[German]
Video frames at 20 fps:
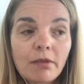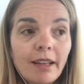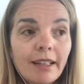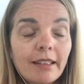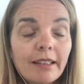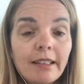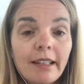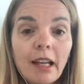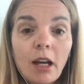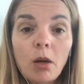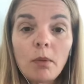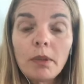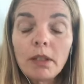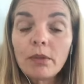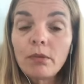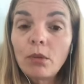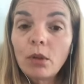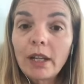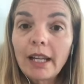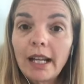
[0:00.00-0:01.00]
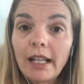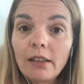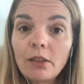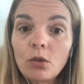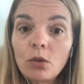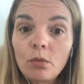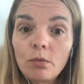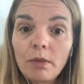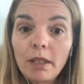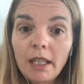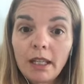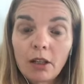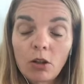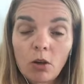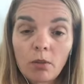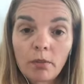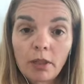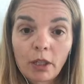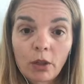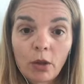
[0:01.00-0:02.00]
was glaube ich, wo Geld zu mir
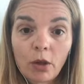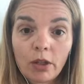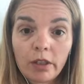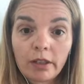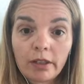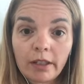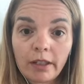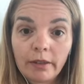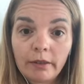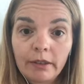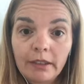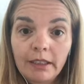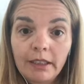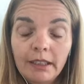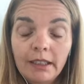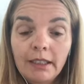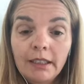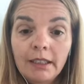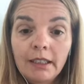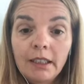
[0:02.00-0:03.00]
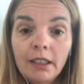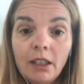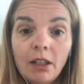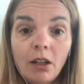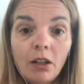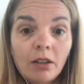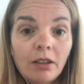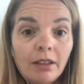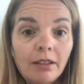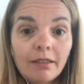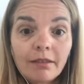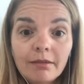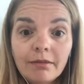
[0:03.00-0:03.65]
kommen könnte. Und